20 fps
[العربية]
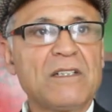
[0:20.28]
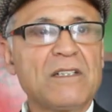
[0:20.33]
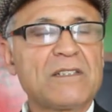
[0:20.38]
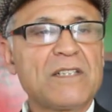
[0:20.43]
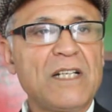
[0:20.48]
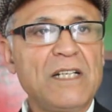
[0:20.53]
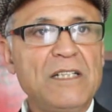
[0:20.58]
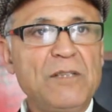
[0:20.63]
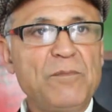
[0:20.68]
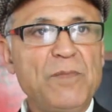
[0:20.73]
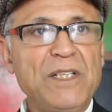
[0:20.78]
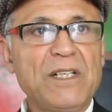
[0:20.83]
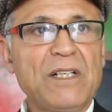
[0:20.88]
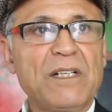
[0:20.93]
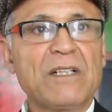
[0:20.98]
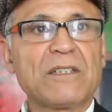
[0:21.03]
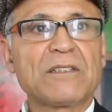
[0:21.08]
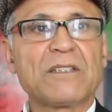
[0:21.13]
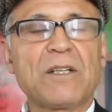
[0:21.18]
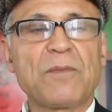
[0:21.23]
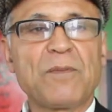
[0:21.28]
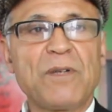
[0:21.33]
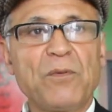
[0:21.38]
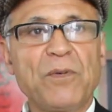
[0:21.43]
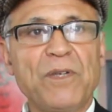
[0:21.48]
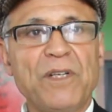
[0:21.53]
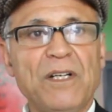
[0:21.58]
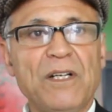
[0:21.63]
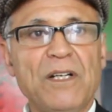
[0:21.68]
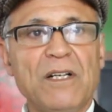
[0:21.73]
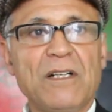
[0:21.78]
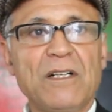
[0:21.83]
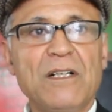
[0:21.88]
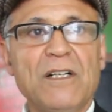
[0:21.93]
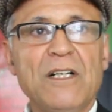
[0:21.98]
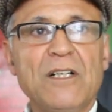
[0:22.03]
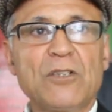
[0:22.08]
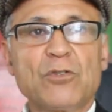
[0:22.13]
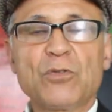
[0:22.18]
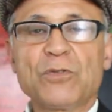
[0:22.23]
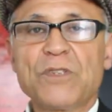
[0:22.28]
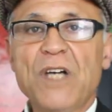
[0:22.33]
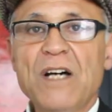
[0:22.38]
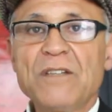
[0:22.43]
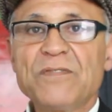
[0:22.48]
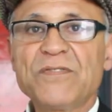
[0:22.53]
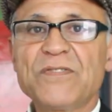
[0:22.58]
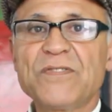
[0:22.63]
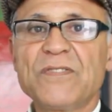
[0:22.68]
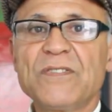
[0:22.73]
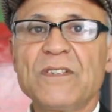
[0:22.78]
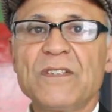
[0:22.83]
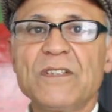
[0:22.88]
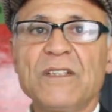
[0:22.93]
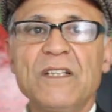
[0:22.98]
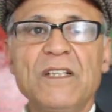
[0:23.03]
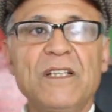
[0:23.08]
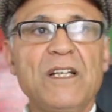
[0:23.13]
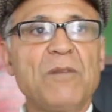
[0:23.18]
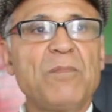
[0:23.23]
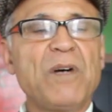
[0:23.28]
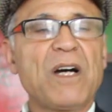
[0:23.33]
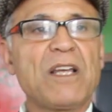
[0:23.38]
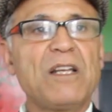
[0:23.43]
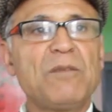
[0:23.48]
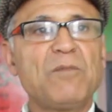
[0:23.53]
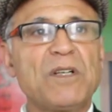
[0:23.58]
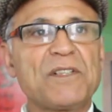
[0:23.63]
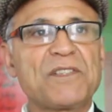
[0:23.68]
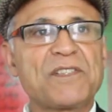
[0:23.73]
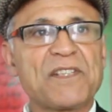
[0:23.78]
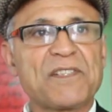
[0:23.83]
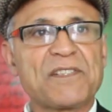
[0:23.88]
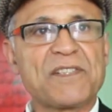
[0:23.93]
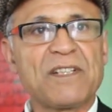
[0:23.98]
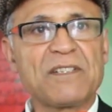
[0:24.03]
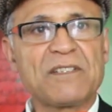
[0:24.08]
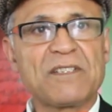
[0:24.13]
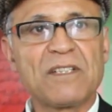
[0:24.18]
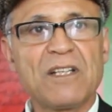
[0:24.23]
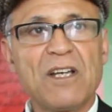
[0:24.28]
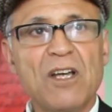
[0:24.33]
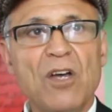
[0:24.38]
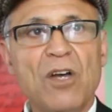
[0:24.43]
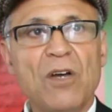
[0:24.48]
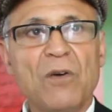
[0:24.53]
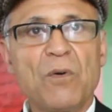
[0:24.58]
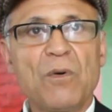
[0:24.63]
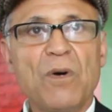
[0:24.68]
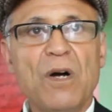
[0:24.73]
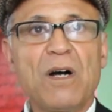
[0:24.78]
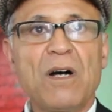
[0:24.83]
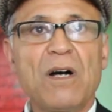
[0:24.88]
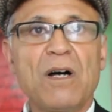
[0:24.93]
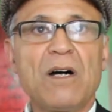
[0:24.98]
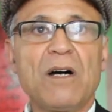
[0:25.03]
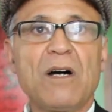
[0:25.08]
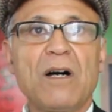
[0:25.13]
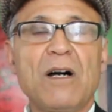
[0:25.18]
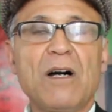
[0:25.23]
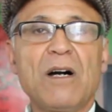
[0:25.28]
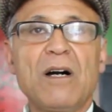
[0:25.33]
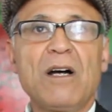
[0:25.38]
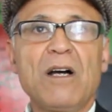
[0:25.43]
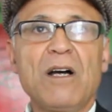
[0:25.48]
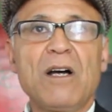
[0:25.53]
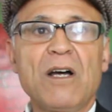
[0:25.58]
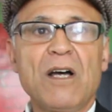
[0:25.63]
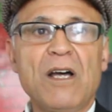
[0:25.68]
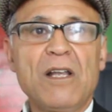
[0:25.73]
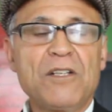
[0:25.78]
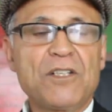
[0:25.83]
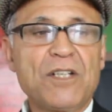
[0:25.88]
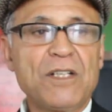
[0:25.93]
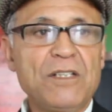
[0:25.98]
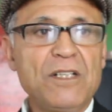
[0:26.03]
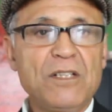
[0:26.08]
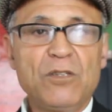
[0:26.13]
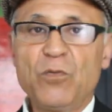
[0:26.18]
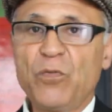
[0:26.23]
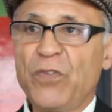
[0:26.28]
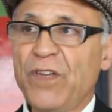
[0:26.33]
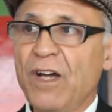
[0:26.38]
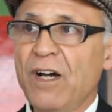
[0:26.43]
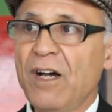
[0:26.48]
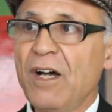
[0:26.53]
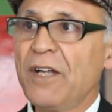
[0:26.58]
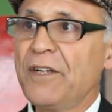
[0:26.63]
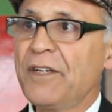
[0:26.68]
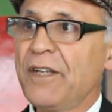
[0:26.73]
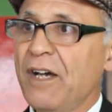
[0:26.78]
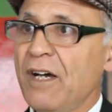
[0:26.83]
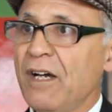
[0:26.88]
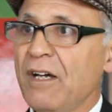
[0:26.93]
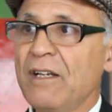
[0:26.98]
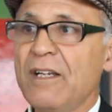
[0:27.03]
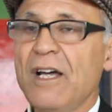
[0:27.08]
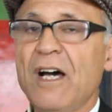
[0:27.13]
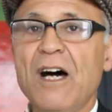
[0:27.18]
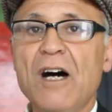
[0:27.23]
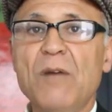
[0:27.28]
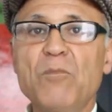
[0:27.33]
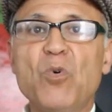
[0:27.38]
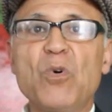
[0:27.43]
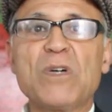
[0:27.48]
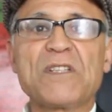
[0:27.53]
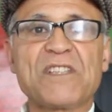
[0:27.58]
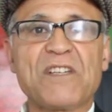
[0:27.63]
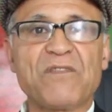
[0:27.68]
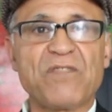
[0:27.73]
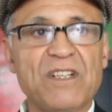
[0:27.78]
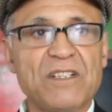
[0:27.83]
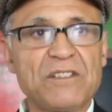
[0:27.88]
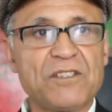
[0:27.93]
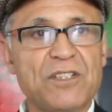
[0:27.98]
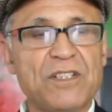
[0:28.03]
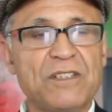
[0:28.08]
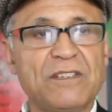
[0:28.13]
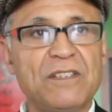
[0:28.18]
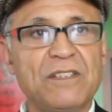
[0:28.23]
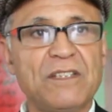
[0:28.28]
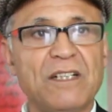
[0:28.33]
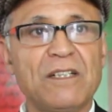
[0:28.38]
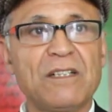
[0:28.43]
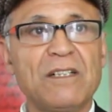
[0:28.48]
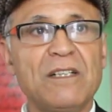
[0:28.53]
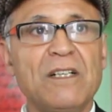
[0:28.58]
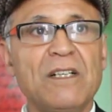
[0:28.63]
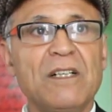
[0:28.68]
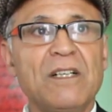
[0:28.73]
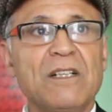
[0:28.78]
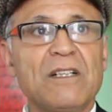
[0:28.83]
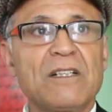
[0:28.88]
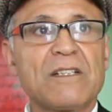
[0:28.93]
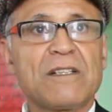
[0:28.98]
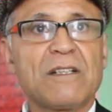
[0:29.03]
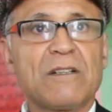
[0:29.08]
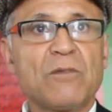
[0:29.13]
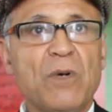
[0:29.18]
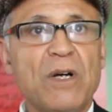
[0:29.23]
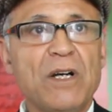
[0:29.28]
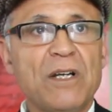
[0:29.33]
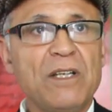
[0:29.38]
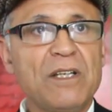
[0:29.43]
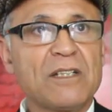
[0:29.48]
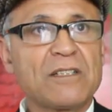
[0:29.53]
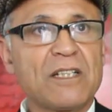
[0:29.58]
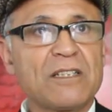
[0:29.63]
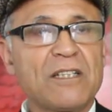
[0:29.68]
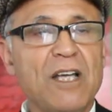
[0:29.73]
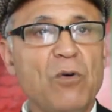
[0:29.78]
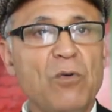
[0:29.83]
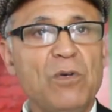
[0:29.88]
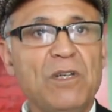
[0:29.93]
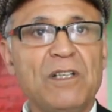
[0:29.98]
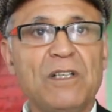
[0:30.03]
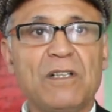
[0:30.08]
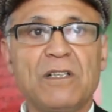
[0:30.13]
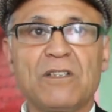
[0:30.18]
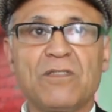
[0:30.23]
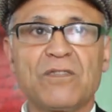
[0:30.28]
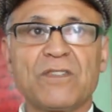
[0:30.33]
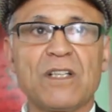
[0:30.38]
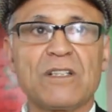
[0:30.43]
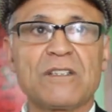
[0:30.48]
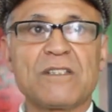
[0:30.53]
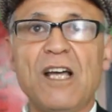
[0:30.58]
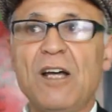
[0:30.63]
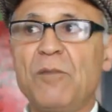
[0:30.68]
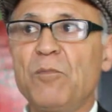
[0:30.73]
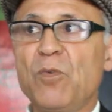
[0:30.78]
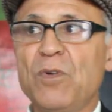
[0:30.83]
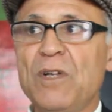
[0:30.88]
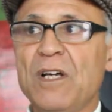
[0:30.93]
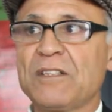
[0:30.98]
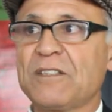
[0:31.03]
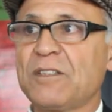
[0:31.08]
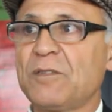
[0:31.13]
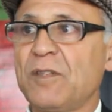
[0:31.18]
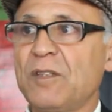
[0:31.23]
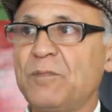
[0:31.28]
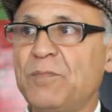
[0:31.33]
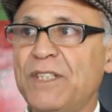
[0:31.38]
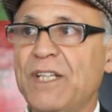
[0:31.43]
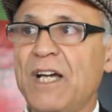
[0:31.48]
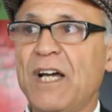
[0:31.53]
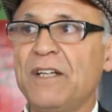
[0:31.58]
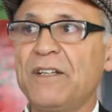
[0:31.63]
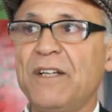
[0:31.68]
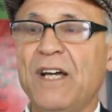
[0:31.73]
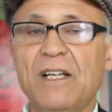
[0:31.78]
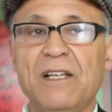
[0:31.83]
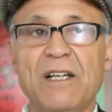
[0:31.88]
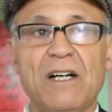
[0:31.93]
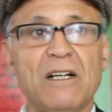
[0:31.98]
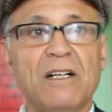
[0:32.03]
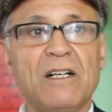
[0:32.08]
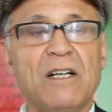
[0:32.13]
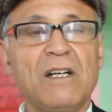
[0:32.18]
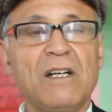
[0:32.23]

تعليمية تربوية تضاف إلى باقي المؤسسات والجديد فيها أن لها مواصفات جديدة وهي تخضع لدفتر التحملات بناء على